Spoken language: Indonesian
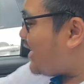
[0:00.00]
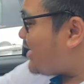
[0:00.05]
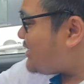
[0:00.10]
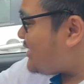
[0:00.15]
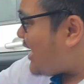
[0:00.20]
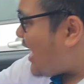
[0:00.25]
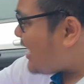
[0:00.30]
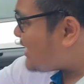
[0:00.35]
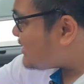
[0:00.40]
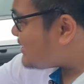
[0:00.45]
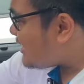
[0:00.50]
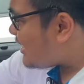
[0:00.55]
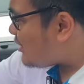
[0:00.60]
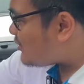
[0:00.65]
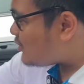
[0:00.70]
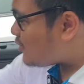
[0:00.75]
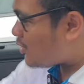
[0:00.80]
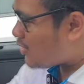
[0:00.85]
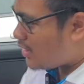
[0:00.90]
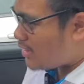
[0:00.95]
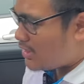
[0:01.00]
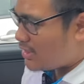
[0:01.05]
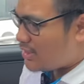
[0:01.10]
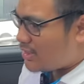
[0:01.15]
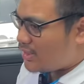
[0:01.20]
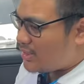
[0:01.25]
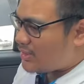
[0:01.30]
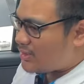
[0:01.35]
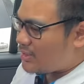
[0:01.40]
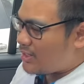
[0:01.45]
kisi AC untuk
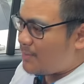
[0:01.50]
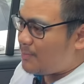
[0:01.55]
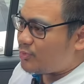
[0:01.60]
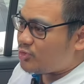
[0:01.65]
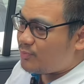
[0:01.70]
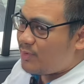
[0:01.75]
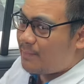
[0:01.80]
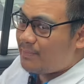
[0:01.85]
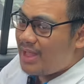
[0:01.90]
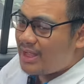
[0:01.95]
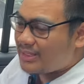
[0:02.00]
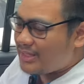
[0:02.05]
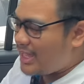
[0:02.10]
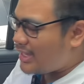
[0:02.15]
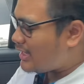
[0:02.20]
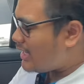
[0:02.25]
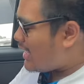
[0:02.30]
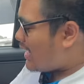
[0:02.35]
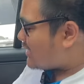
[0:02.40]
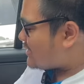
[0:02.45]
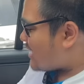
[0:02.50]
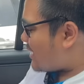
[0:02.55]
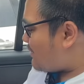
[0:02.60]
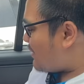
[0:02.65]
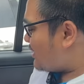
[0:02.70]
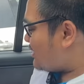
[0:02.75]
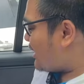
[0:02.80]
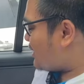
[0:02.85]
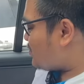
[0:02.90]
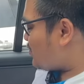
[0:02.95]
uh, ke penumpang belakang,
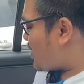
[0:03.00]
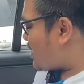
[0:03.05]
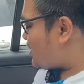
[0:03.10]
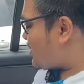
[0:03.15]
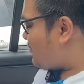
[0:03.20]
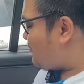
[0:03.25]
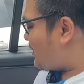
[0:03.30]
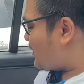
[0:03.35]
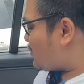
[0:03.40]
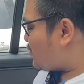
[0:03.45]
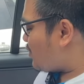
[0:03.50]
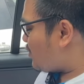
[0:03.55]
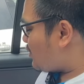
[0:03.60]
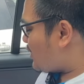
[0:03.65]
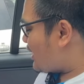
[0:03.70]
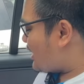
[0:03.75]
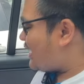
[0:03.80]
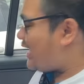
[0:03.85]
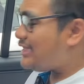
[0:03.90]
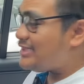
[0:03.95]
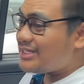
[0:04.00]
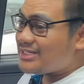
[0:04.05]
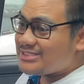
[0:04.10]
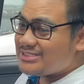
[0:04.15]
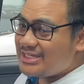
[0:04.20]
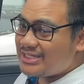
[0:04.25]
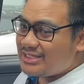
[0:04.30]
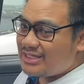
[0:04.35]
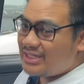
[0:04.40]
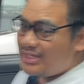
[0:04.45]
sama dia juga ada fitur heater
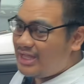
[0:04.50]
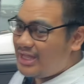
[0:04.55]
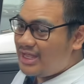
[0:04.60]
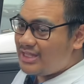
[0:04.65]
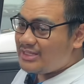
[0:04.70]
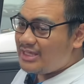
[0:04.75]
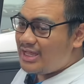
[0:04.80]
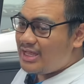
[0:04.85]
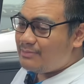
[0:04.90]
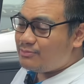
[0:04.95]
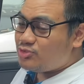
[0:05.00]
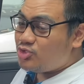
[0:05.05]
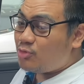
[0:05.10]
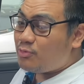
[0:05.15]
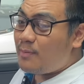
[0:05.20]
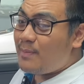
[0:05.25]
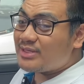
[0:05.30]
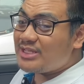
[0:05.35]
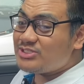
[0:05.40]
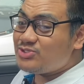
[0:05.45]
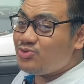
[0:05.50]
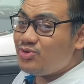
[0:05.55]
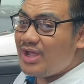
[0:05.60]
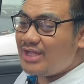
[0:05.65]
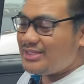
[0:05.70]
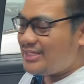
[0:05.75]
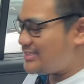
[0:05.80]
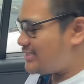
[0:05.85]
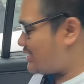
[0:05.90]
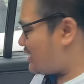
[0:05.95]
seat. Ada jok panas juga
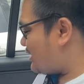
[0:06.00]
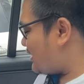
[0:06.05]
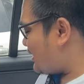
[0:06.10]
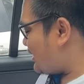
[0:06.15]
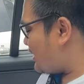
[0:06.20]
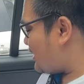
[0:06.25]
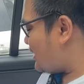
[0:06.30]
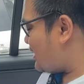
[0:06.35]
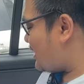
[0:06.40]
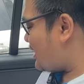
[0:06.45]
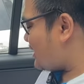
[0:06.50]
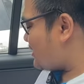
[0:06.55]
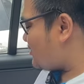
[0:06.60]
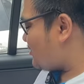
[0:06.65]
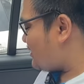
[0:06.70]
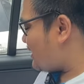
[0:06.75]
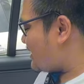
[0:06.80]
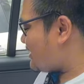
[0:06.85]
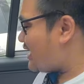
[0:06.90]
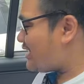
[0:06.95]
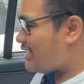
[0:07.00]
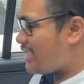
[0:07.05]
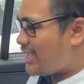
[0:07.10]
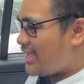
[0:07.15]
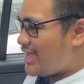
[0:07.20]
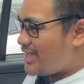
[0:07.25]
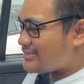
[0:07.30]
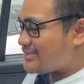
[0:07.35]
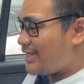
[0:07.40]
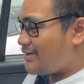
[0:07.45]
di sini nih, gitu ya. Dan
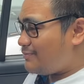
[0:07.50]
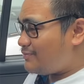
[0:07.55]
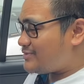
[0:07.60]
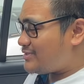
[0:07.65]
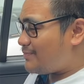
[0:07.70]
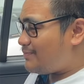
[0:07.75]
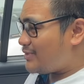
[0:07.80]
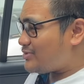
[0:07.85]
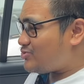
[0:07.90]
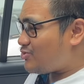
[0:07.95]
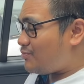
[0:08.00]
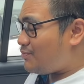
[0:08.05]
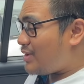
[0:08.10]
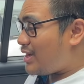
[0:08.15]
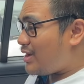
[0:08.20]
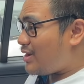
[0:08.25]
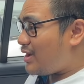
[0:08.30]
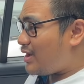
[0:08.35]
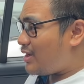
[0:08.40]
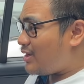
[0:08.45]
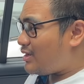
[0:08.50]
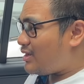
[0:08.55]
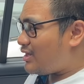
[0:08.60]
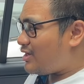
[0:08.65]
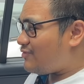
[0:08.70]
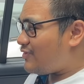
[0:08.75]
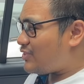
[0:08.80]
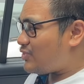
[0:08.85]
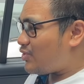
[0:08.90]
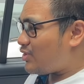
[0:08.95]
saya sempat coba
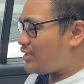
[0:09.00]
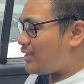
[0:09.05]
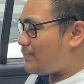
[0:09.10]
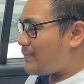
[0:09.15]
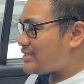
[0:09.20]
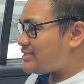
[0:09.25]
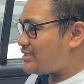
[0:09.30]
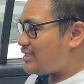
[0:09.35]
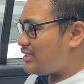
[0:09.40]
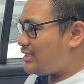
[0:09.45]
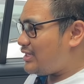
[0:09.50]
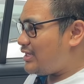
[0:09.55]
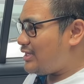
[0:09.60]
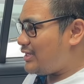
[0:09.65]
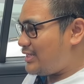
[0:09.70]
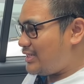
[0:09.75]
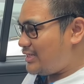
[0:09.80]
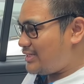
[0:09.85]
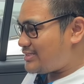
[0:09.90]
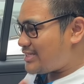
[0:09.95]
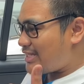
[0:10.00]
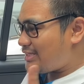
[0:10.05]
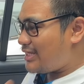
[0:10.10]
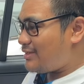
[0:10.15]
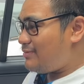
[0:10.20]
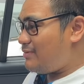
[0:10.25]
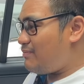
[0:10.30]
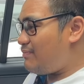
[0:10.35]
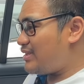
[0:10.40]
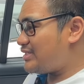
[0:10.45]
fitur ini pas di sana
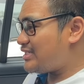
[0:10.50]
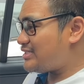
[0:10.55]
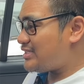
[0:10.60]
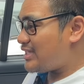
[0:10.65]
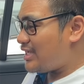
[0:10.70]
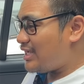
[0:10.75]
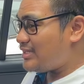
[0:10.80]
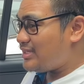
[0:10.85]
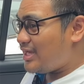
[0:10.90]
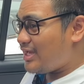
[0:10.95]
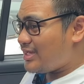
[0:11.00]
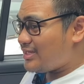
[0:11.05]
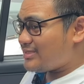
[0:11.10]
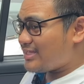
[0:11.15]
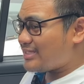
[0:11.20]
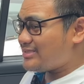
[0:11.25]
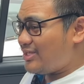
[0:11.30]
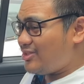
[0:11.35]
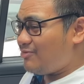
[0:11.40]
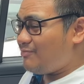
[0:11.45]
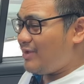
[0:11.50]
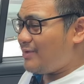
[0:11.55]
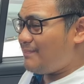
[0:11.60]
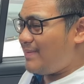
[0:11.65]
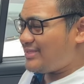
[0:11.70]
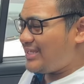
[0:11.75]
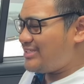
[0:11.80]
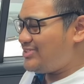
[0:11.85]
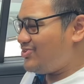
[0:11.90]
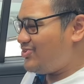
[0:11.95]
di saya tahu itu lumayan
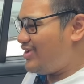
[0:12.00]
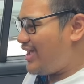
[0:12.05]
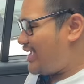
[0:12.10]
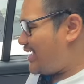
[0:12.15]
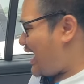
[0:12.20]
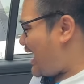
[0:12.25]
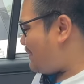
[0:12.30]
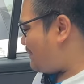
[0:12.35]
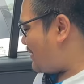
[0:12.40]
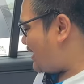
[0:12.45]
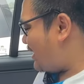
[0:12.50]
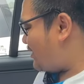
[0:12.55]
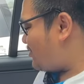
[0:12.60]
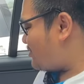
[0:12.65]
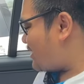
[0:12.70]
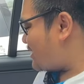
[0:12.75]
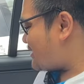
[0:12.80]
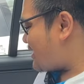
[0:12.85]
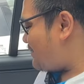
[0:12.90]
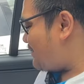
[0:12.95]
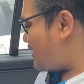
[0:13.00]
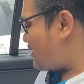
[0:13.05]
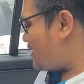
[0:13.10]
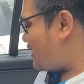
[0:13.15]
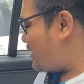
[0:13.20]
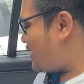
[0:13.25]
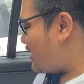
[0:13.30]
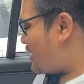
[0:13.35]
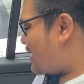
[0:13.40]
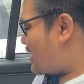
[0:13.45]
panas juga ya, apalagi kalau udah sampai di